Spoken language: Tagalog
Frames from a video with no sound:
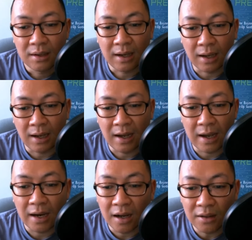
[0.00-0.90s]
Uh,
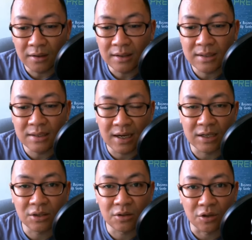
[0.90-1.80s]
another
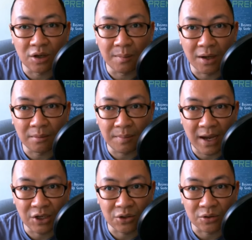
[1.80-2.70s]
suggestion about
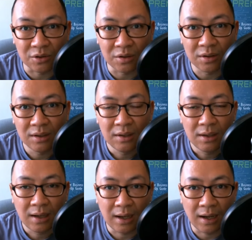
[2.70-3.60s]
passion
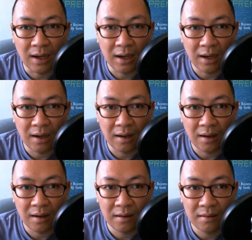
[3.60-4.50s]

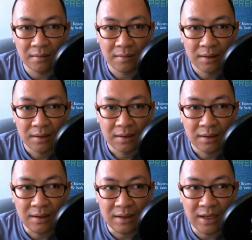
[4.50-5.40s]
uh,
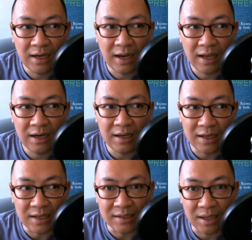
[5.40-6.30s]
hindi na yan
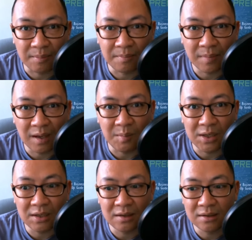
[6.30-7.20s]
iniisip. I
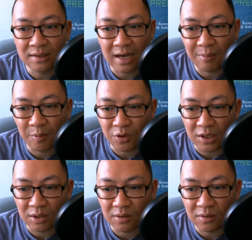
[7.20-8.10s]
mean, sinabi mo
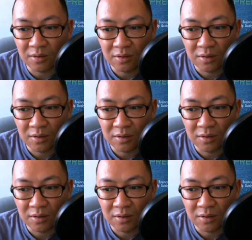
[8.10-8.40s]
dito,